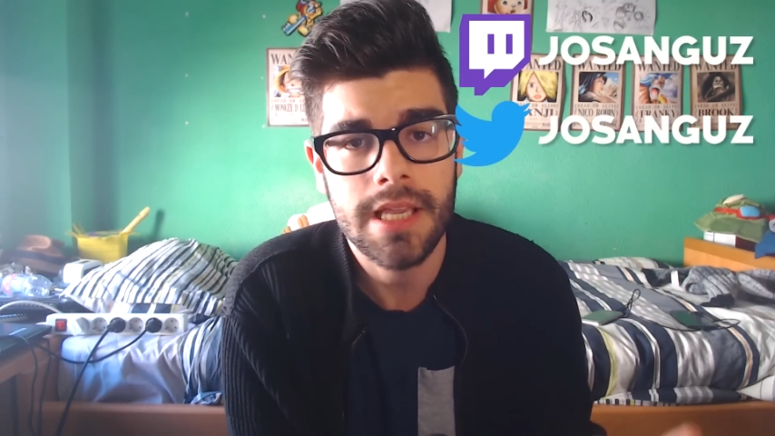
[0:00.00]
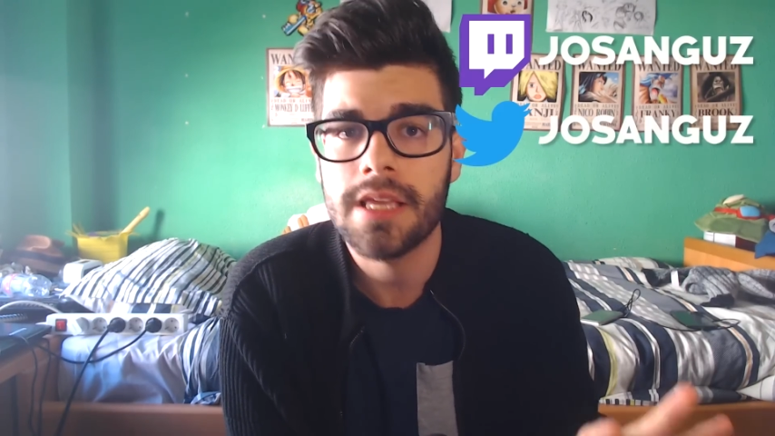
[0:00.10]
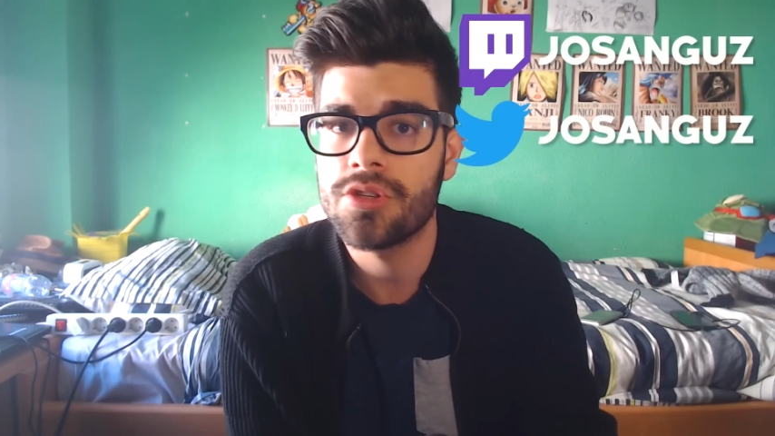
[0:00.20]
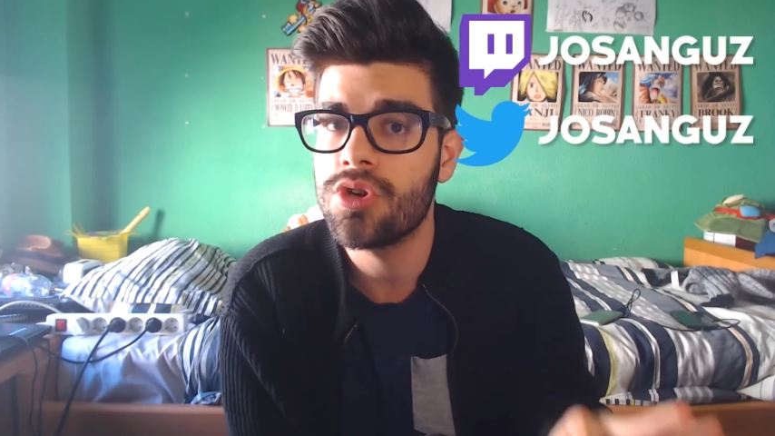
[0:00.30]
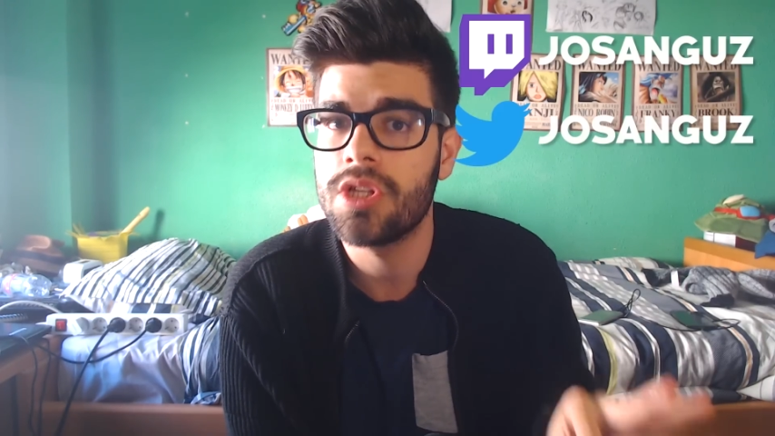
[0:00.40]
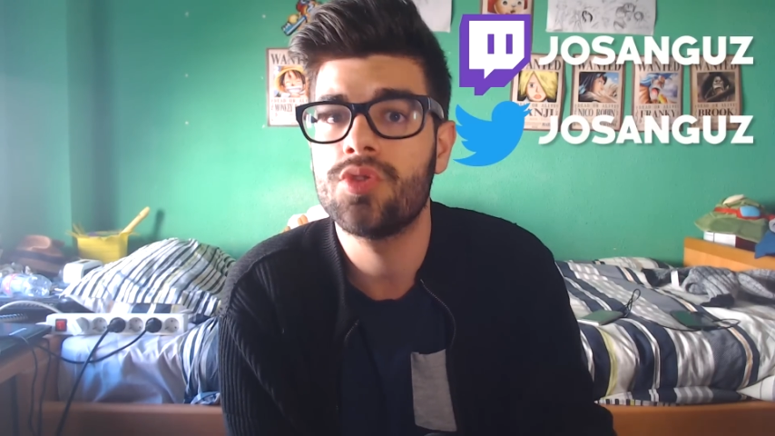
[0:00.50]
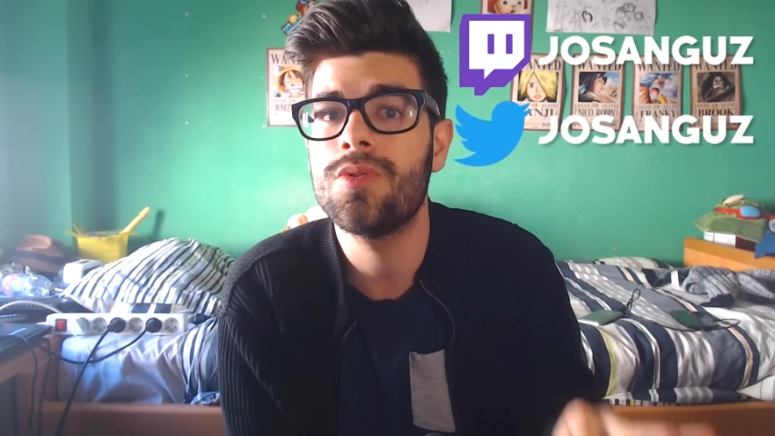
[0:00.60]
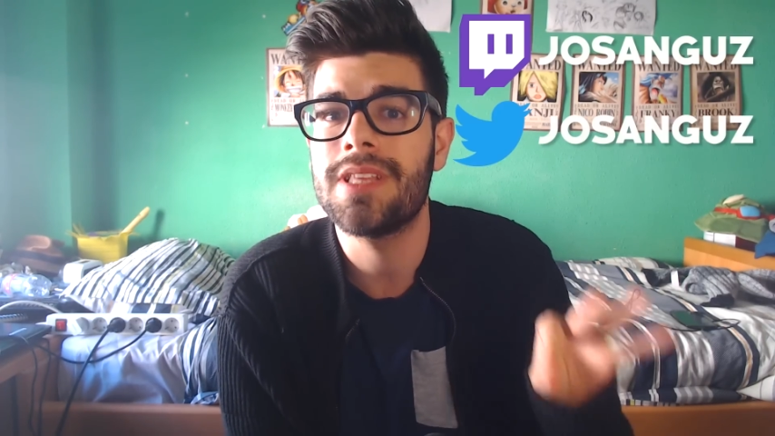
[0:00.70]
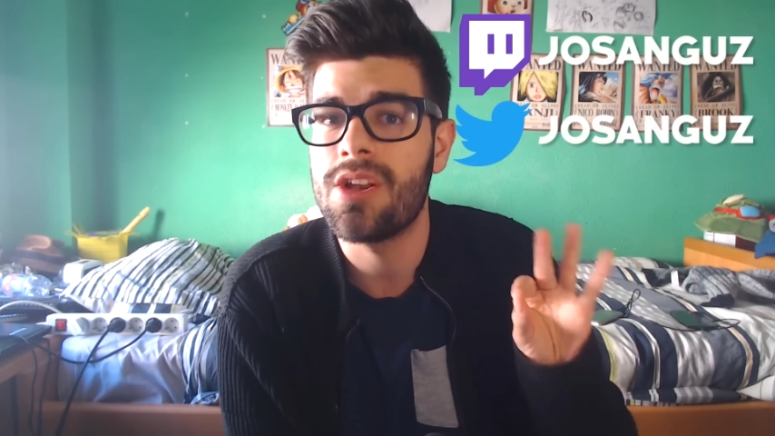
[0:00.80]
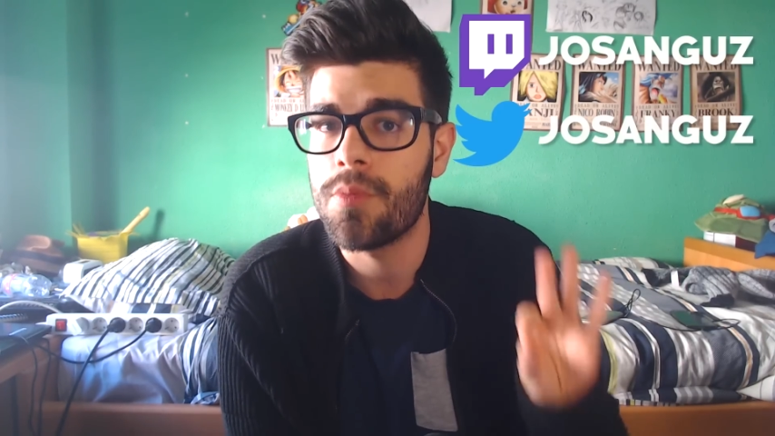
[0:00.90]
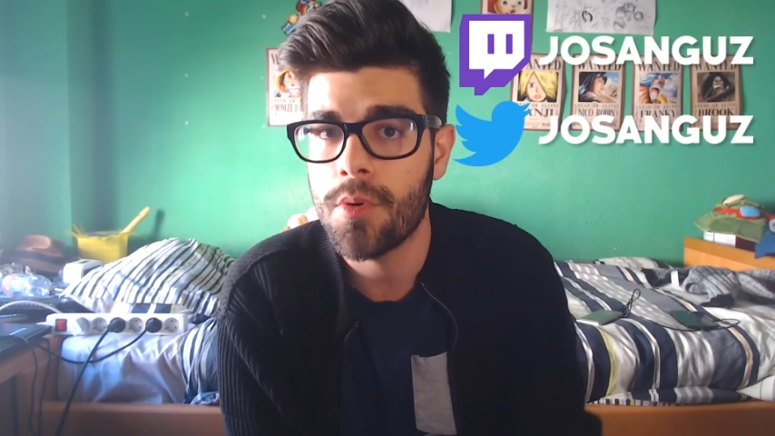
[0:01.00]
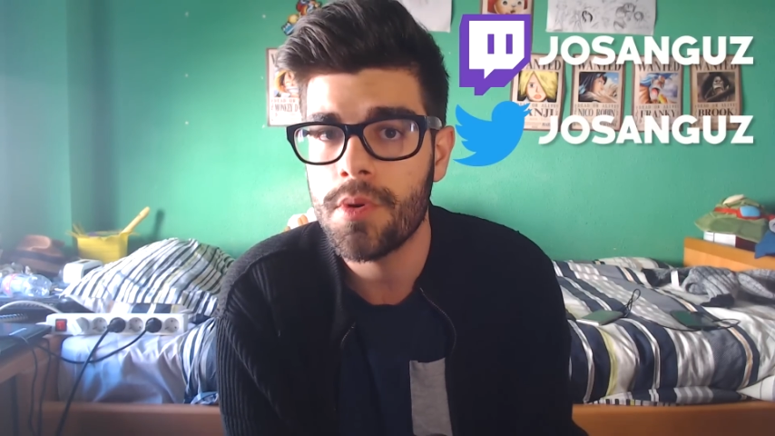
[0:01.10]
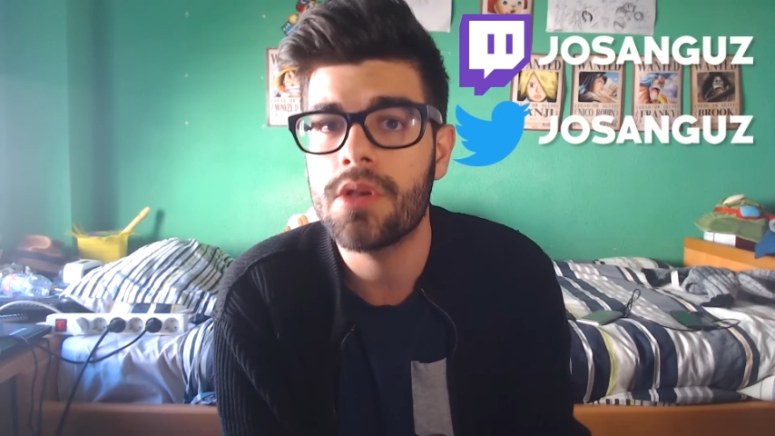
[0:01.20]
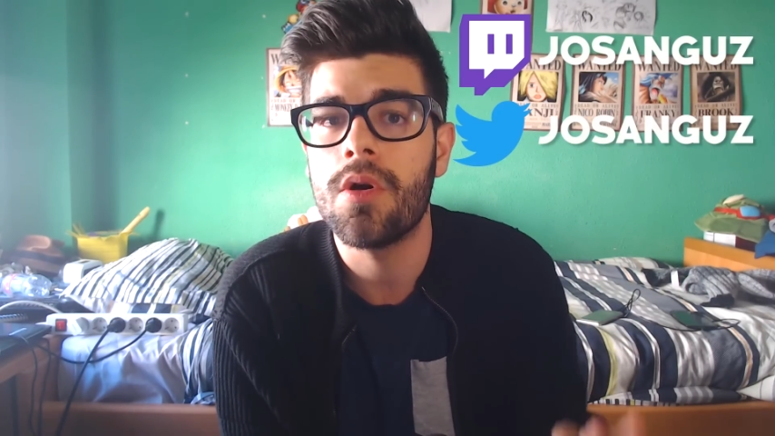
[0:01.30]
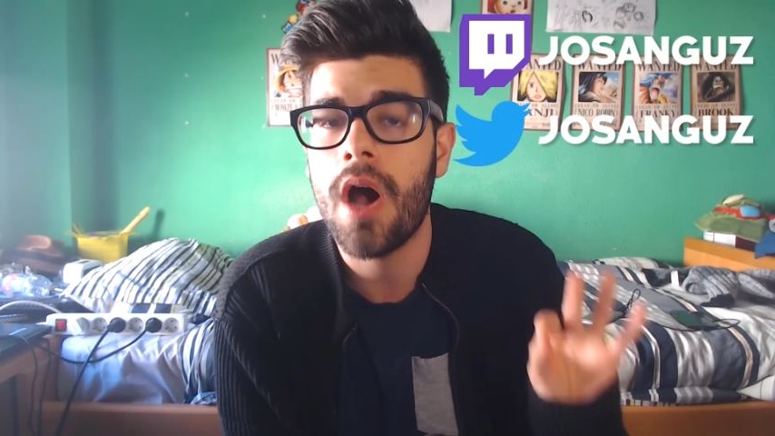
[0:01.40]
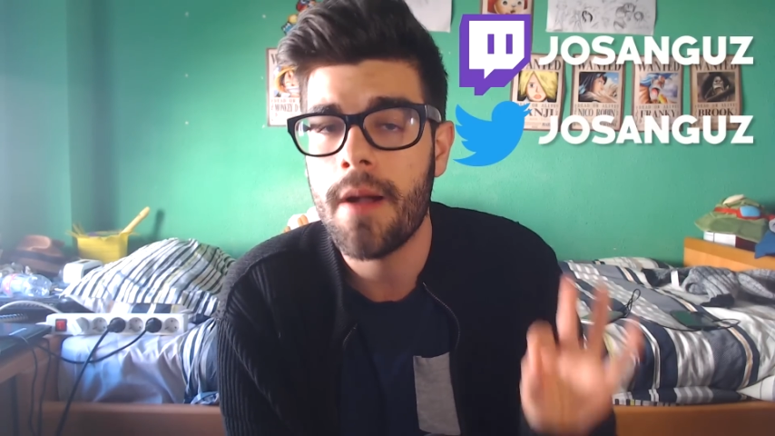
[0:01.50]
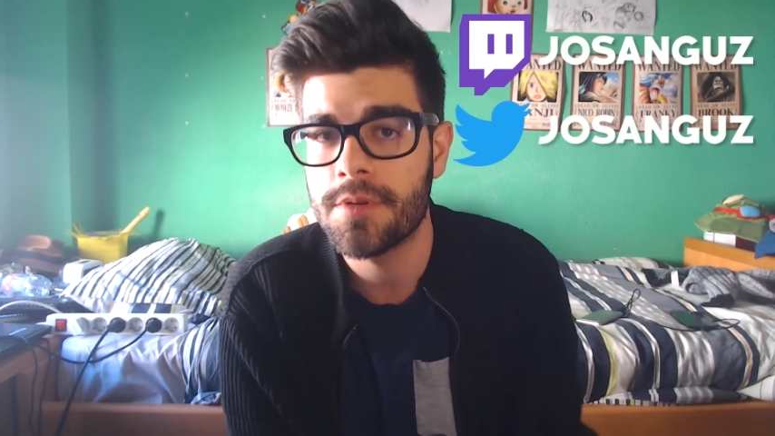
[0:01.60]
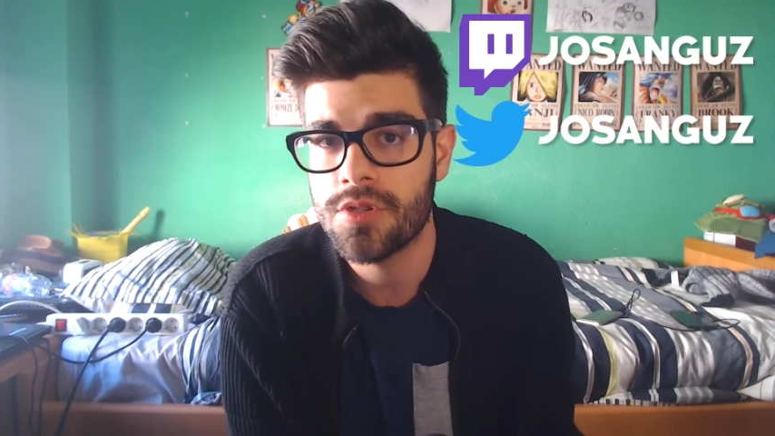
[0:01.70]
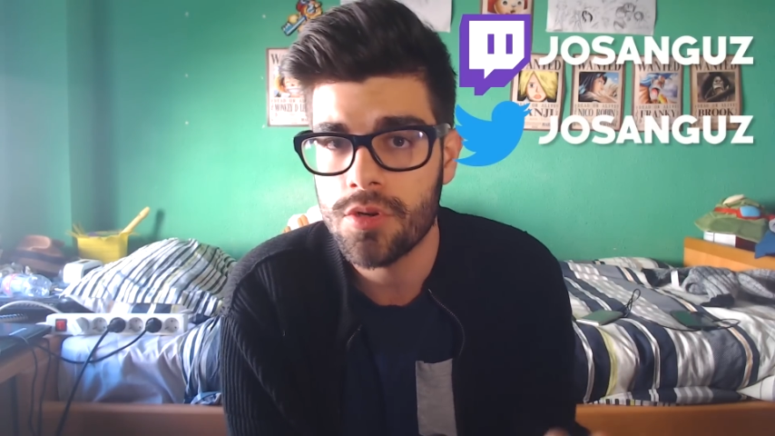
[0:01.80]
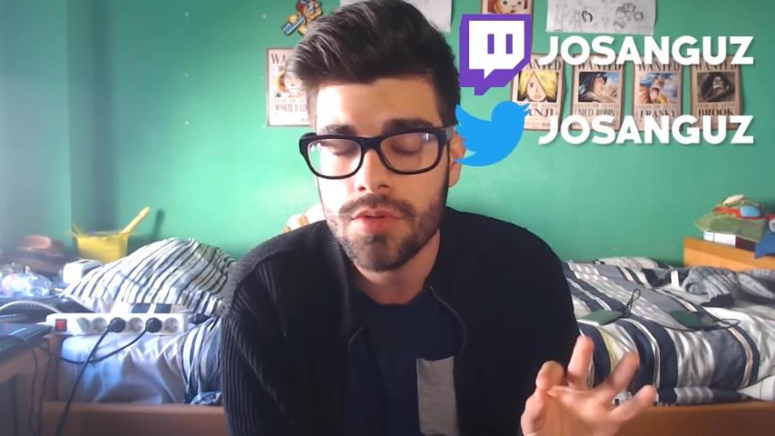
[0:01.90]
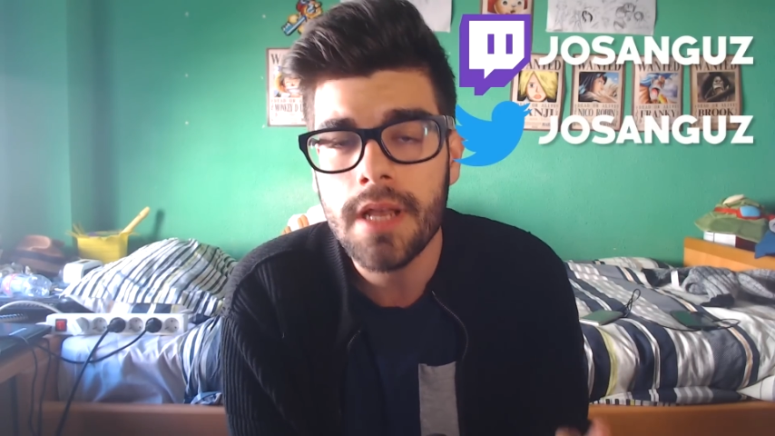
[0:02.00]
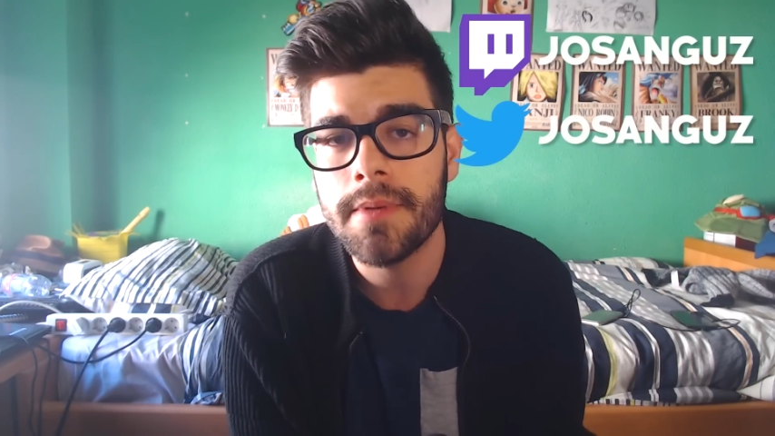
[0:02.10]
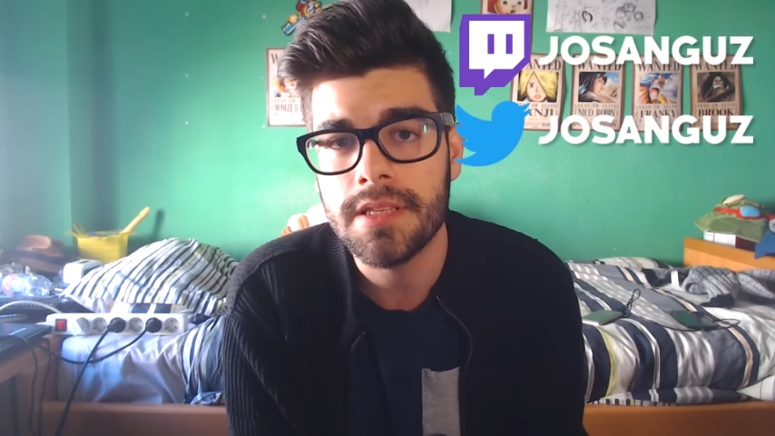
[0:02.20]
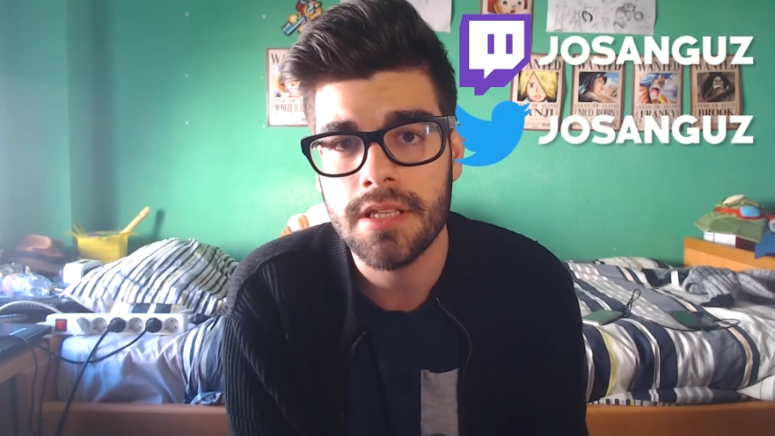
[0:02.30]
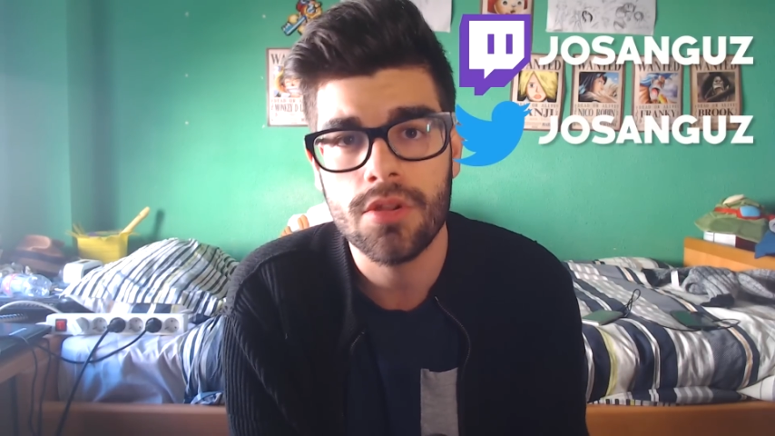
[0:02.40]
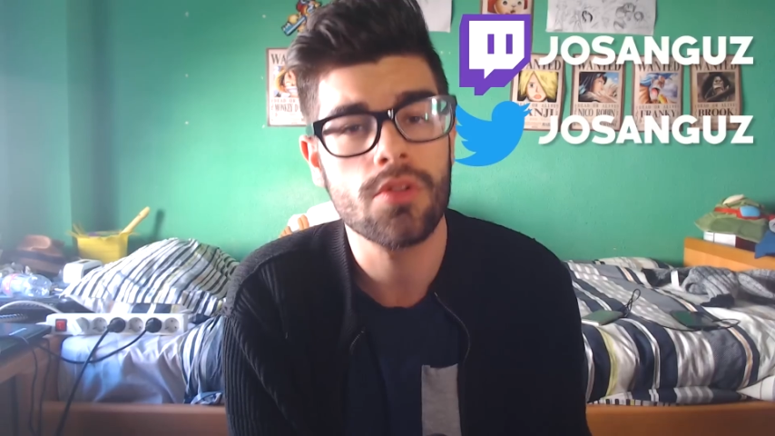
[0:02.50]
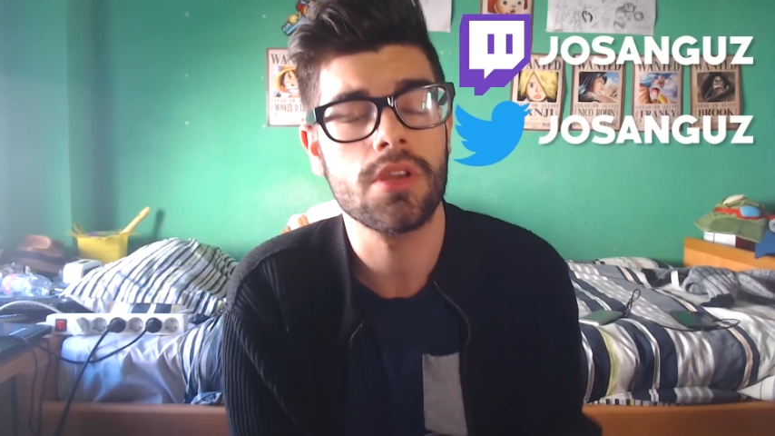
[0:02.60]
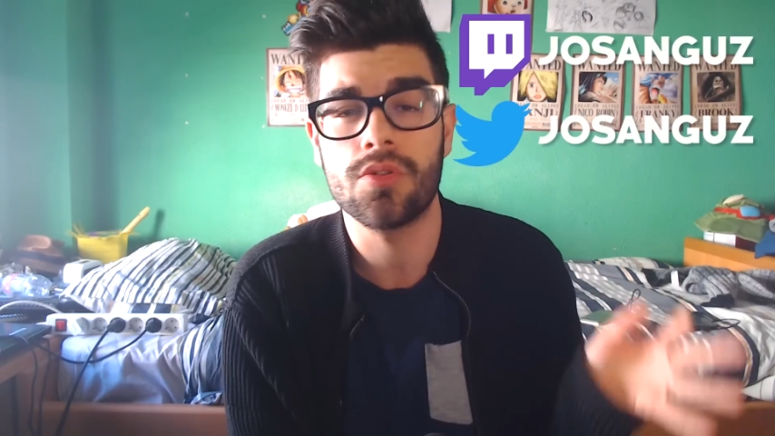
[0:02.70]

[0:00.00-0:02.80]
que yo en Twitter lo publico absolutamente todo,